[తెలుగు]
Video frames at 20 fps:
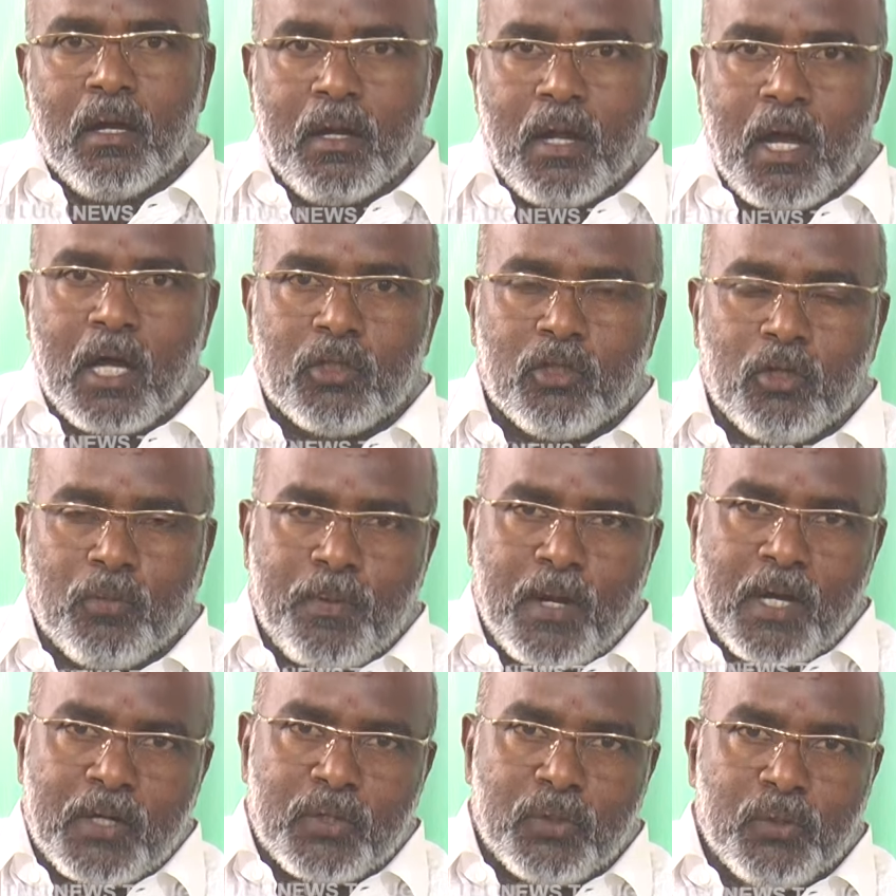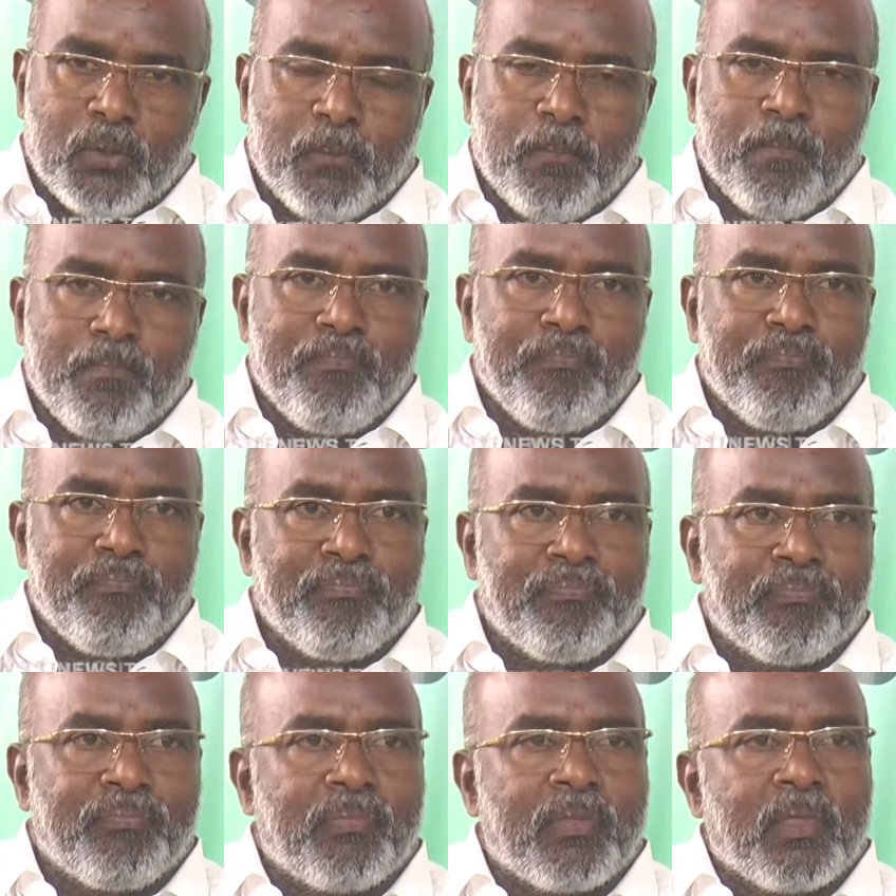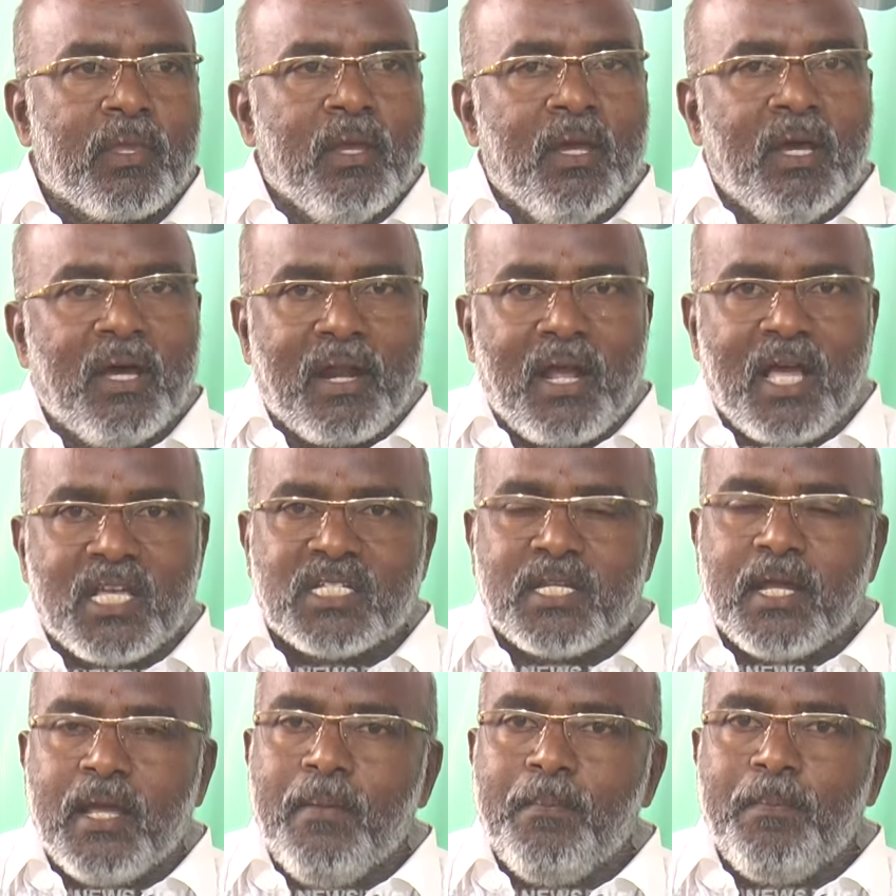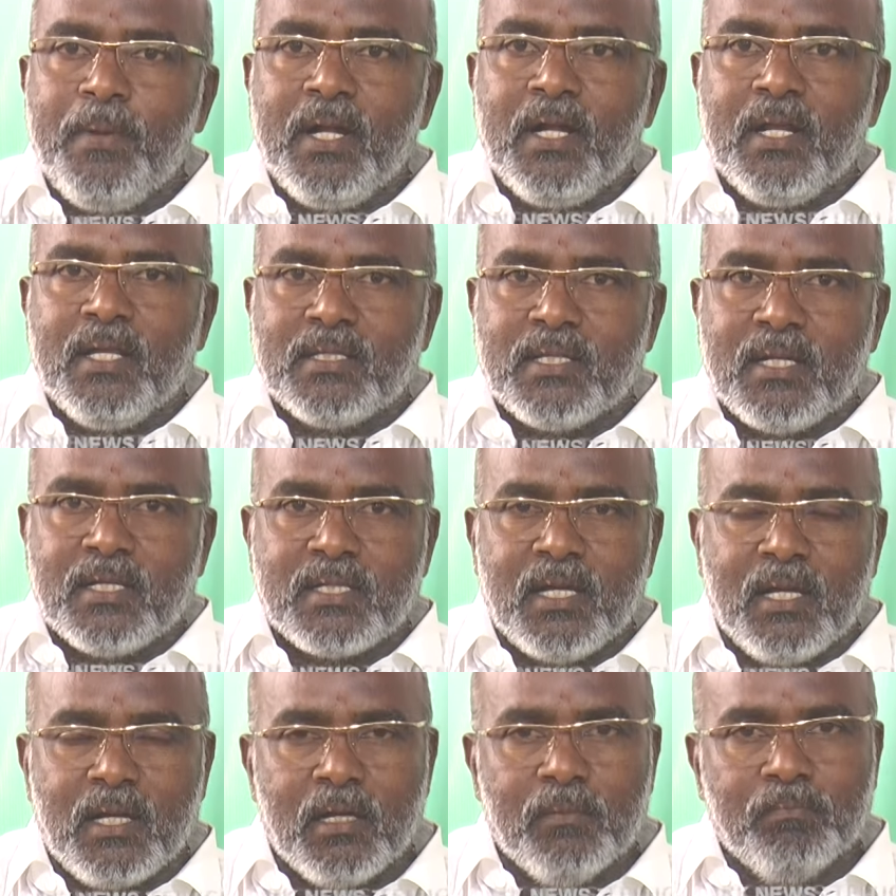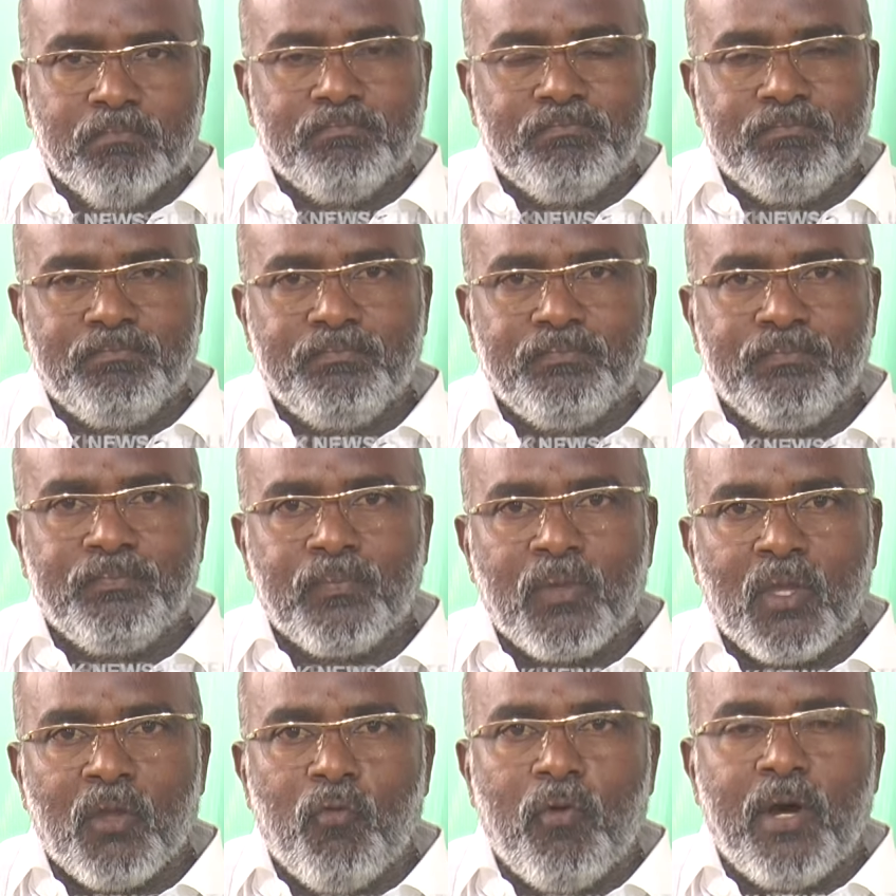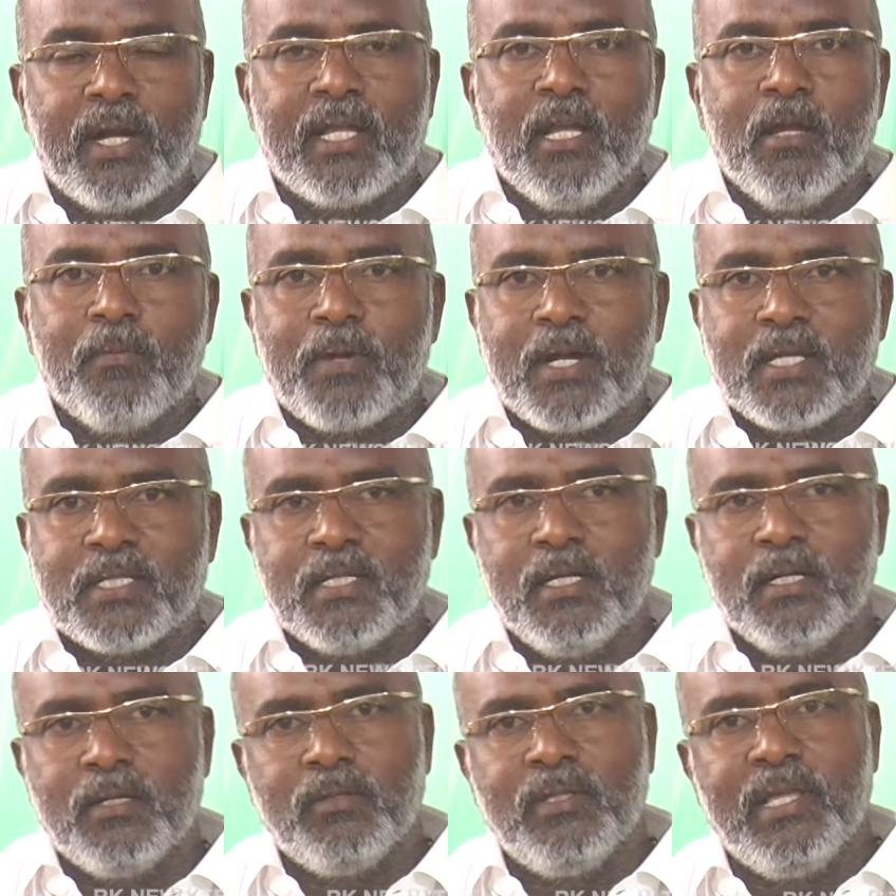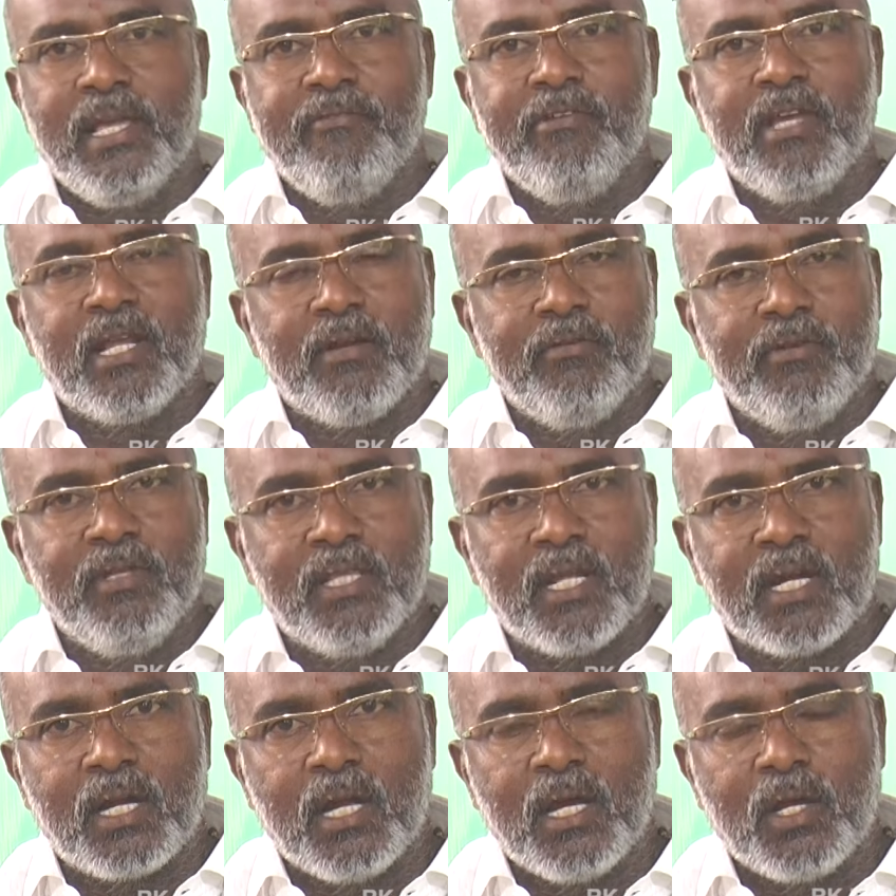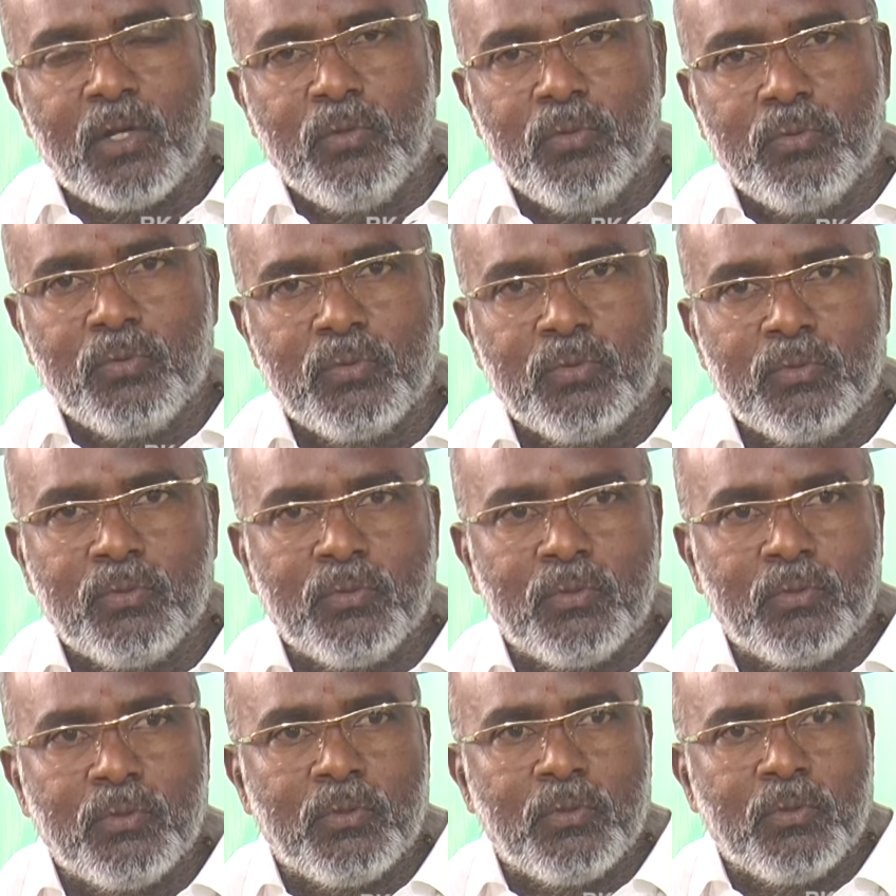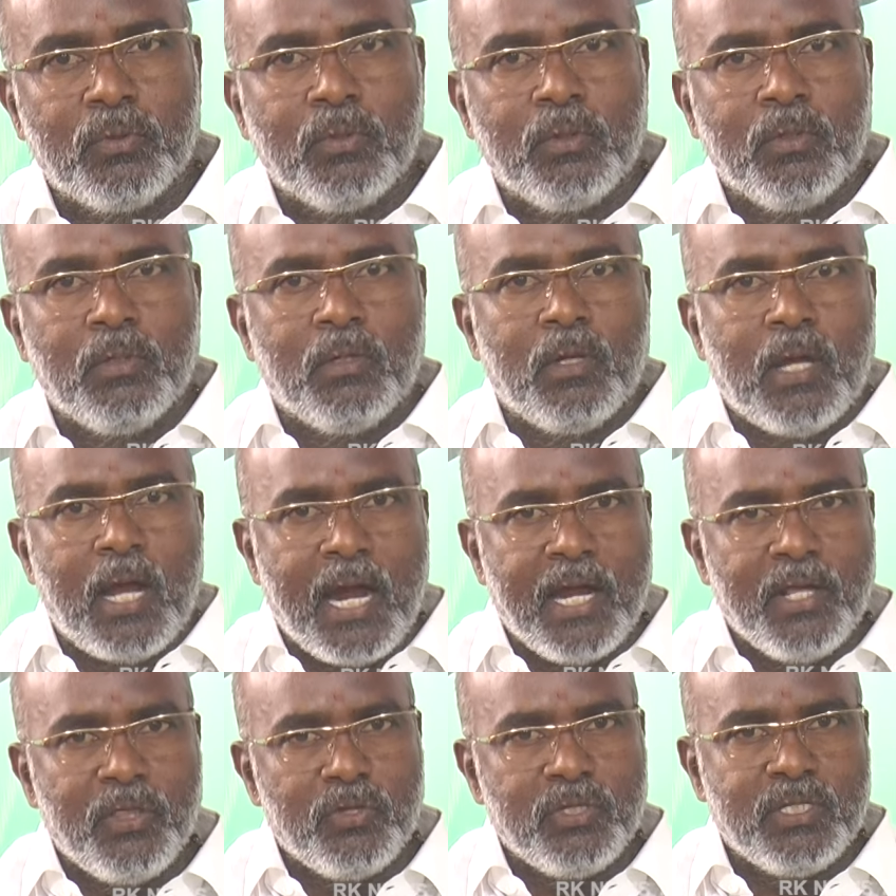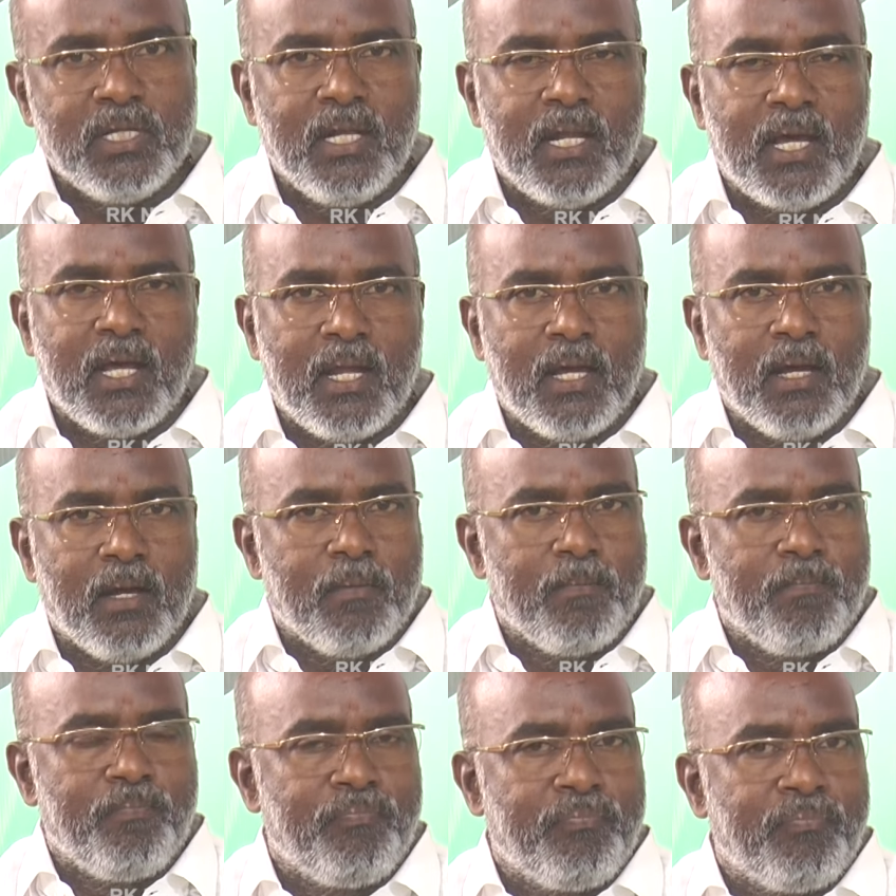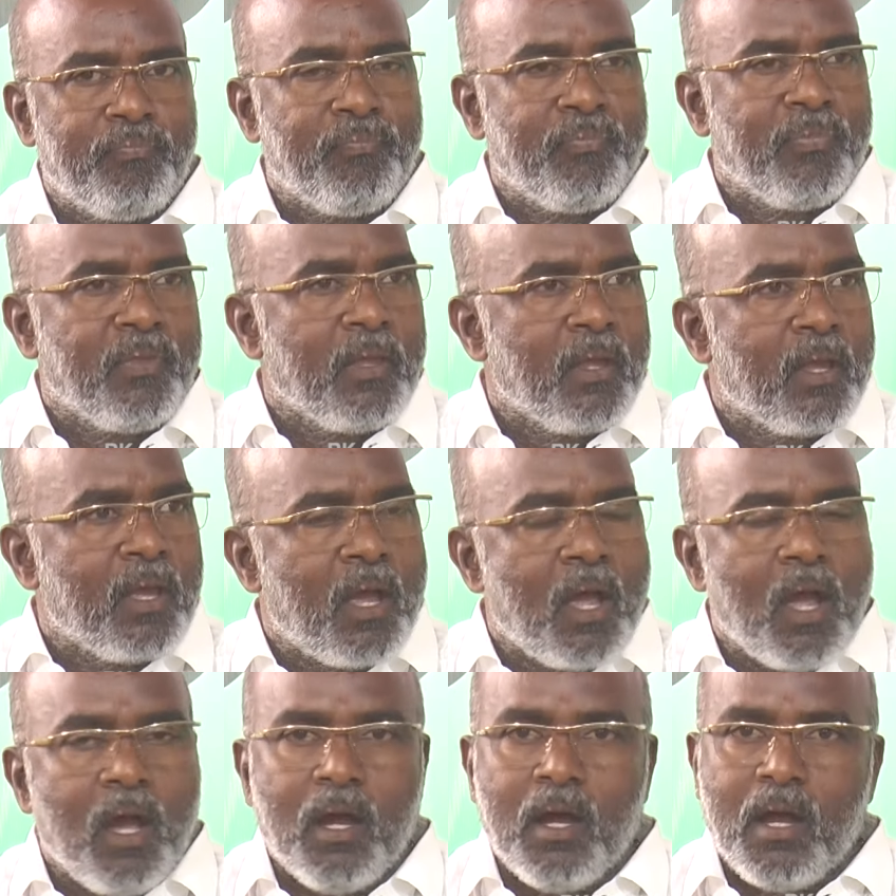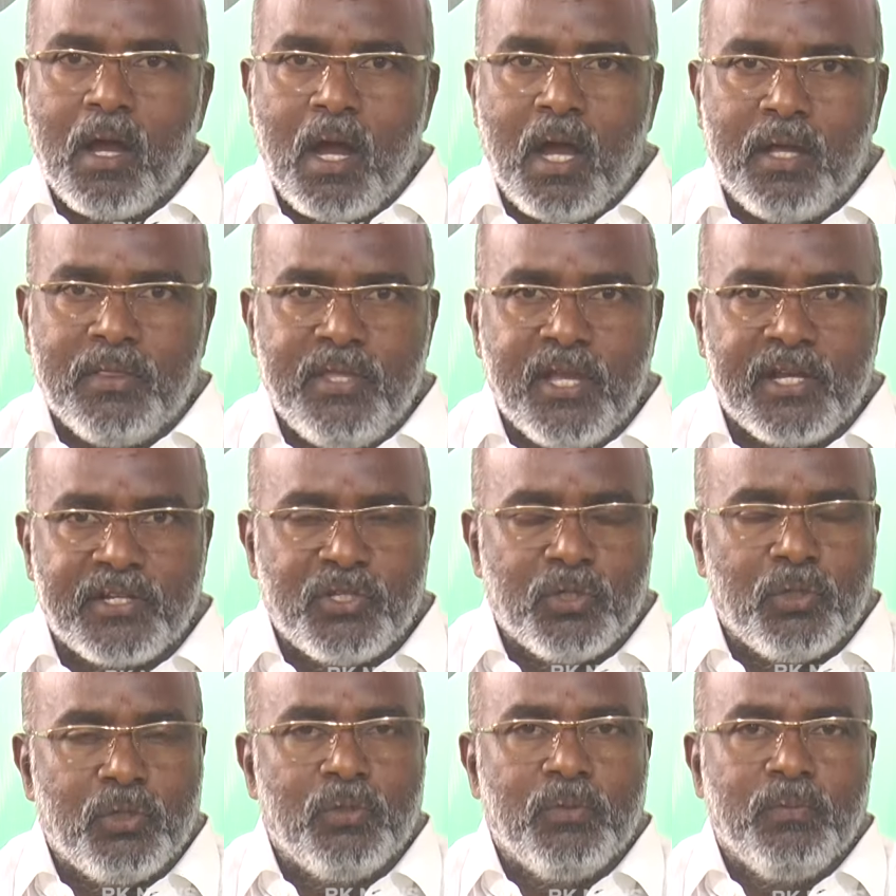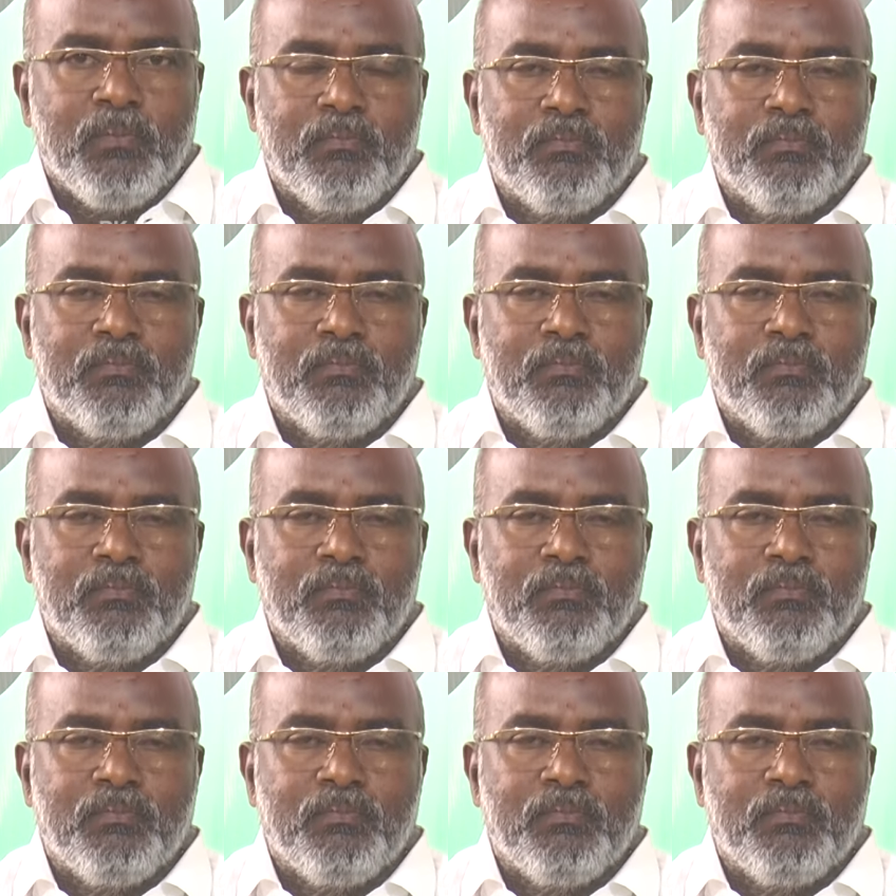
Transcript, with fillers: నాతో పాటు రాష్ట్ర ఎంపీటీసీల సంఘం వర్కింగ్ ప్రెసిడెంట్ దేవి రవీందర్ గారు ఐదు జిల్లాల అధ్యక్షులు